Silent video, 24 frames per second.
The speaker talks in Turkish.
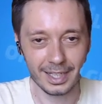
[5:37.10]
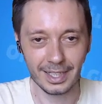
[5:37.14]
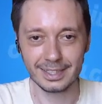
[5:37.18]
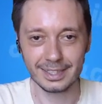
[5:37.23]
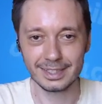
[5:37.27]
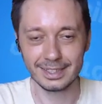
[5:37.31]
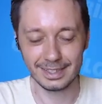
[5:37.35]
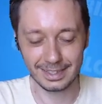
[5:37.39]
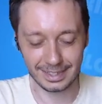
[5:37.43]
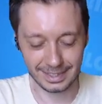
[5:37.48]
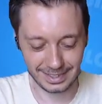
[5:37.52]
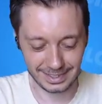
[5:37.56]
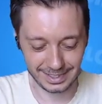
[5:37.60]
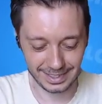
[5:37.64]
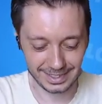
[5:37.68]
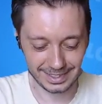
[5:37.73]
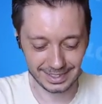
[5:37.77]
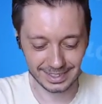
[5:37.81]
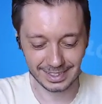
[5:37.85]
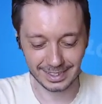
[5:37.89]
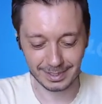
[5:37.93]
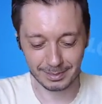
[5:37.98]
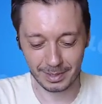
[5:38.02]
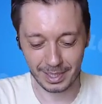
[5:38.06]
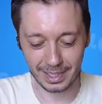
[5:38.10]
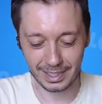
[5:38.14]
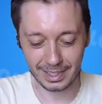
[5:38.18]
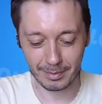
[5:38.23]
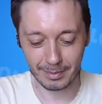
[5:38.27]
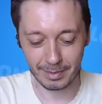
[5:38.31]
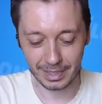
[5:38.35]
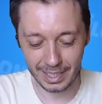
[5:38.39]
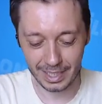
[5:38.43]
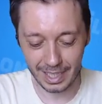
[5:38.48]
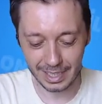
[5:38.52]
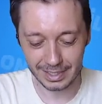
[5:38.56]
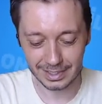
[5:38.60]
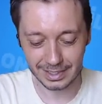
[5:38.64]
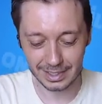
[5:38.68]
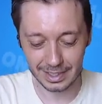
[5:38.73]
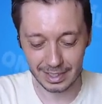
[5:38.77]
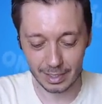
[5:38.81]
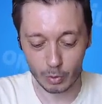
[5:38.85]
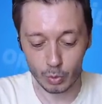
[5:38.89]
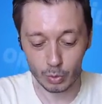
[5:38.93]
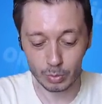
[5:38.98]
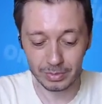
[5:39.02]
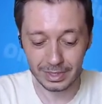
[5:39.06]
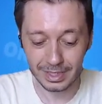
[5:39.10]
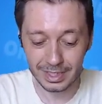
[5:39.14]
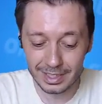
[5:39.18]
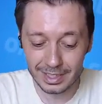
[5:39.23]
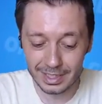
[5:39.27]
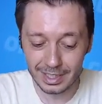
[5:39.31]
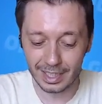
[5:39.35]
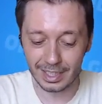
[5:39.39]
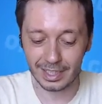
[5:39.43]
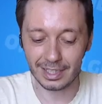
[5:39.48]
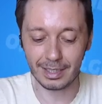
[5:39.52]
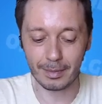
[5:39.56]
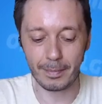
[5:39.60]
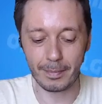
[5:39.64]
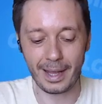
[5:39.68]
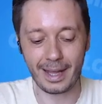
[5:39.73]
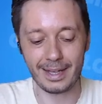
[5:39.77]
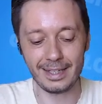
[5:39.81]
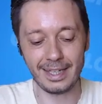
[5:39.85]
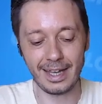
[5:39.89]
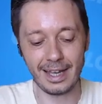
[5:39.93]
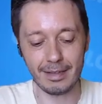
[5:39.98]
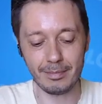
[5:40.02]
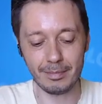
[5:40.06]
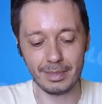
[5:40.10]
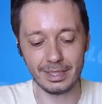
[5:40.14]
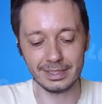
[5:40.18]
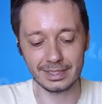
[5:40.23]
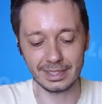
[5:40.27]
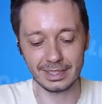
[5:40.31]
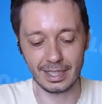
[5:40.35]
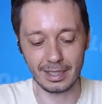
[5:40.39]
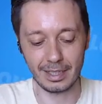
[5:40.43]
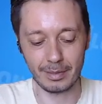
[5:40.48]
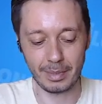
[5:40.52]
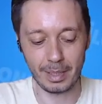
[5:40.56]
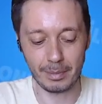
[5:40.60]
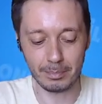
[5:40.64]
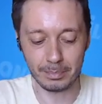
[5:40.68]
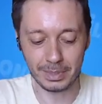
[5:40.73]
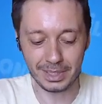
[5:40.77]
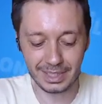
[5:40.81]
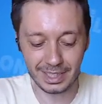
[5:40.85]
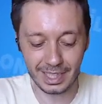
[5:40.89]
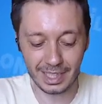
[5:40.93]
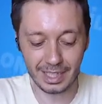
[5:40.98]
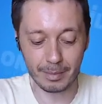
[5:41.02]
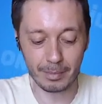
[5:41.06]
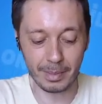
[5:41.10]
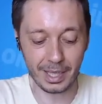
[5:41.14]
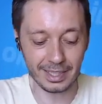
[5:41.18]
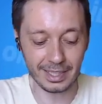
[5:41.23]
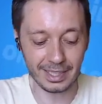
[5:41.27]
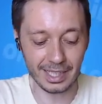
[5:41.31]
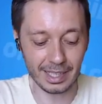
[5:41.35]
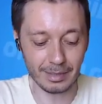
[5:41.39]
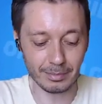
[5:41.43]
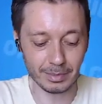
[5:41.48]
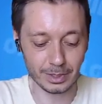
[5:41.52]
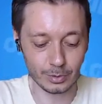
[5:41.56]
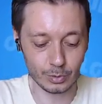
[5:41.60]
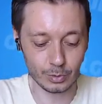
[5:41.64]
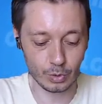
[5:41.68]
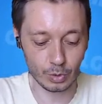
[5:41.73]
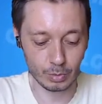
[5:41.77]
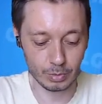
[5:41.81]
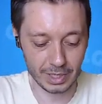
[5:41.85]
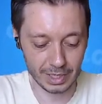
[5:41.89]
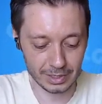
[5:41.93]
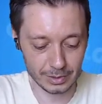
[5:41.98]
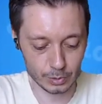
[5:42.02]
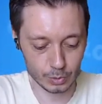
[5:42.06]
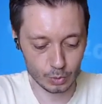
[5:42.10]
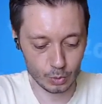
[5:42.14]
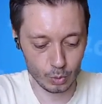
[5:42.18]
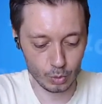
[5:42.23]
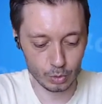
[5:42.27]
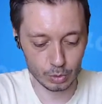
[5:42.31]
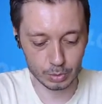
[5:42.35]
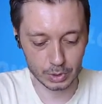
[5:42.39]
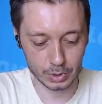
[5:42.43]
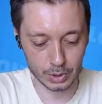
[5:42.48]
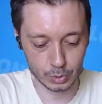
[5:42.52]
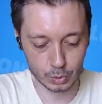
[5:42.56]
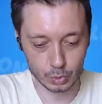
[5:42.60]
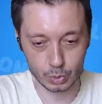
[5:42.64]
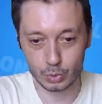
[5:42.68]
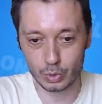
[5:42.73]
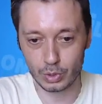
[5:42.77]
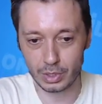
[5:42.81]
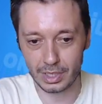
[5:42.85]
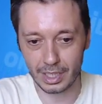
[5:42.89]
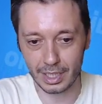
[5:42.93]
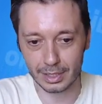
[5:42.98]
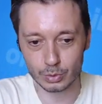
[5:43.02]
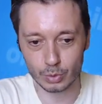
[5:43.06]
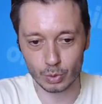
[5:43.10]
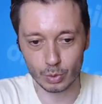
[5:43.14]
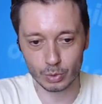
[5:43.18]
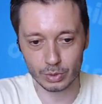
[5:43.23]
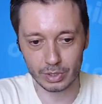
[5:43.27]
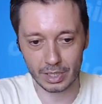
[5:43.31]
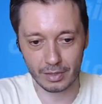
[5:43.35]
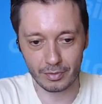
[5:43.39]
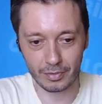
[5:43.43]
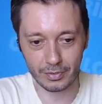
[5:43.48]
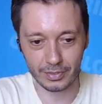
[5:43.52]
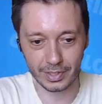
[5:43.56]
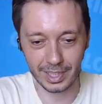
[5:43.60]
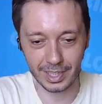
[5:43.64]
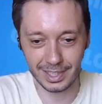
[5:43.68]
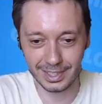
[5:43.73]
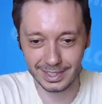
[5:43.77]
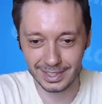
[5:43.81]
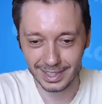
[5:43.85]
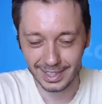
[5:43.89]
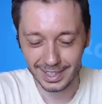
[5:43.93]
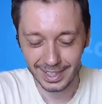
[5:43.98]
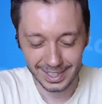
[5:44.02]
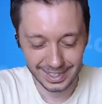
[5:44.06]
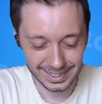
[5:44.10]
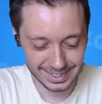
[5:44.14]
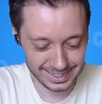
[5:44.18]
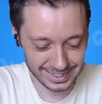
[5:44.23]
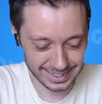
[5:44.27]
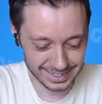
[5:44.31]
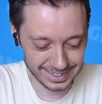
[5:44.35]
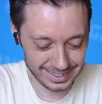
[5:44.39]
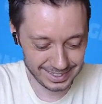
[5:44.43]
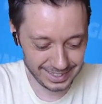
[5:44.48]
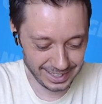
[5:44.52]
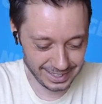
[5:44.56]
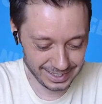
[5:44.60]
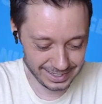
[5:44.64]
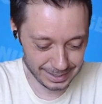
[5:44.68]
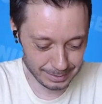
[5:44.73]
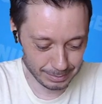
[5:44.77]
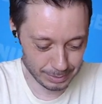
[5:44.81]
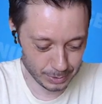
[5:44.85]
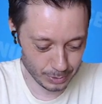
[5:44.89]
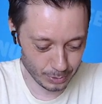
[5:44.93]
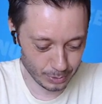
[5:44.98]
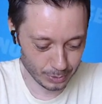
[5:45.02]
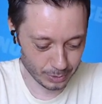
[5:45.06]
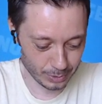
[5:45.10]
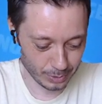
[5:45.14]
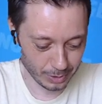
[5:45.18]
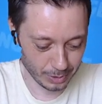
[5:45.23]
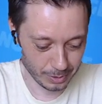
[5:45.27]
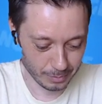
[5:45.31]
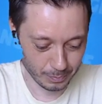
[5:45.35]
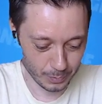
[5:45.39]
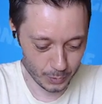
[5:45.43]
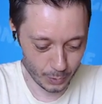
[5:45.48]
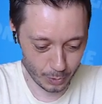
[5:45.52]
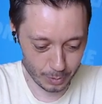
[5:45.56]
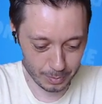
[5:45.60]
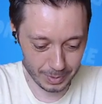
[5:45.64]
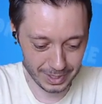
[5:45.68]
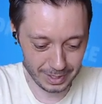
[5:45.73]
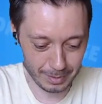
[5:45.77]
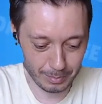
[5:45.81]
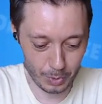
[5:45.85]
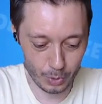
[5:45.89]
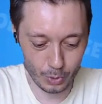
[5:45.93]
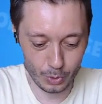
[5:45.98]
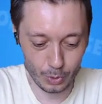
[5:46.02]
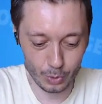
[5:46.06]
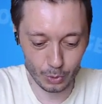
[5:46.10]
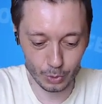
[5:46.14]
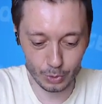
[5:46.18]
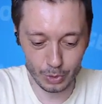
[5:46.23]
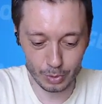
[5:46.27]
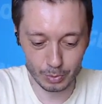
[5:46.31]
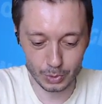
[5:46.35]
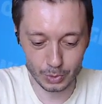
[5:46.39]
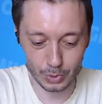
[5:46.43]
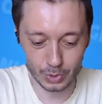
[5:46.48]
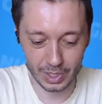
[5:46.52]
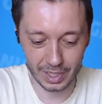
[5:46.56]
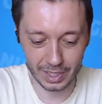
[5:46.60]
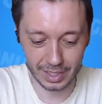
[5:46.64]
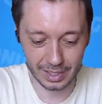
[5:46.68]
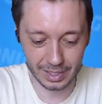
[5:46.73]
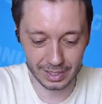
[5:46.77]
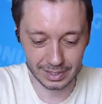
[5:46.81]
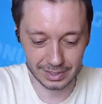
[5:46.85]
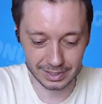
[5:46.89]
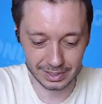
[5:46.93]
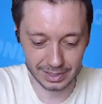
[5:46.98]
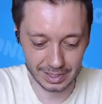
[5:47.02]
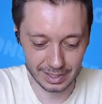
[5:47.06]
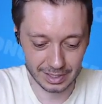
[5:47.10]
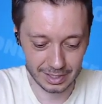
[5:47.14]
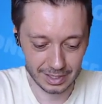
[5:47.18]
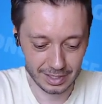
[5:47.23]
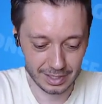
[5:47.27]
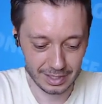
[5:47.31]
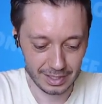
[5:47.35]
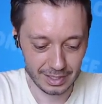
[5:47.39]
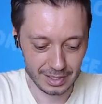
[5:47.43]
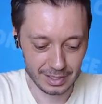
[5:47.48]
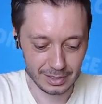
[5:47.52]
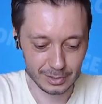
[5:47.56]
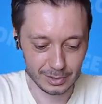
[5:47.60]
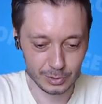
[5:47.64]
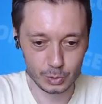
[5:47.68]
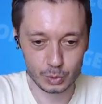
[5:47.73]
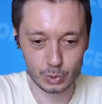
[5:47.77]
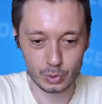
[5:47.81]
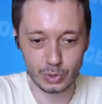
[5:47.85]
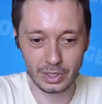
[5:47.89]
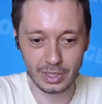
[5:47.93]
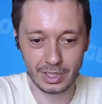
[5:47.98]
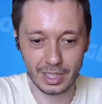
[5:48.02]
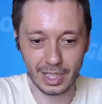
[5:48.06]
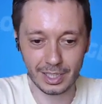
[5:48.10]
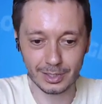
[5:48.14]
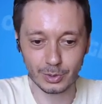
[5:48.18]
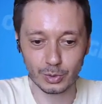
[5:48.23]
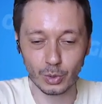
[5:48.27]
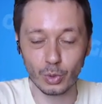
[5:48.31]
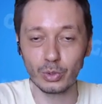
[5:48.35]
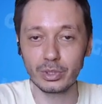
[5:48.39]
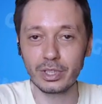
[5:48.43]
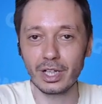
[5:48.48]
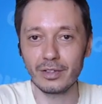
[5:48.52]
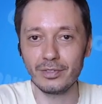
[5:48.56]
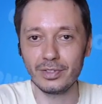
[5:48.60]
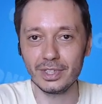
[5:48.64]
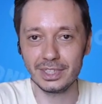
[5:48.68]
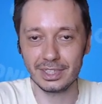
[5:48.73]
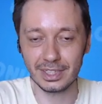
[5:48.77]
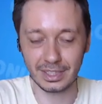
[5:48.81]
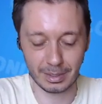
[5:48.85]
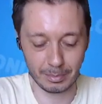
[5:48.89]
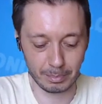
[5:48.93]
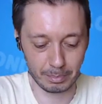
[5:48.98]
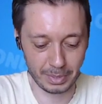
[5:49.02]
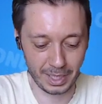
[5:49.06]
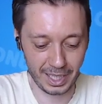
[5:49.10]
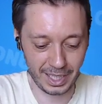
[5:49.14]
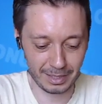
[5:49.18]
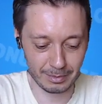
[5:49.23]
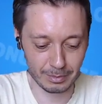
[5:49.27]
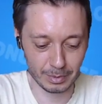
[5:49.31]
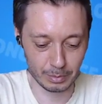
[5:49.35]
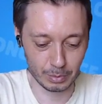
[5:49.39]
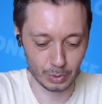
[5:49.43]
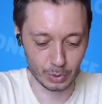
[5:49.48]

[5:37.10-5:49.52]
ağladın diyeceksiniz belki ama gerçekten oğlum iki tane de bel gelmez ya. Ben bir tane bel gelmesin diyorum. Yalnız ne oldu burada? Squeakler sol tarafa falan çıktı. Değişik bir şey oldu. Normalde böyle oluyor muydu arkadaşlar? Squeakler sol tarafa çıktı. Bug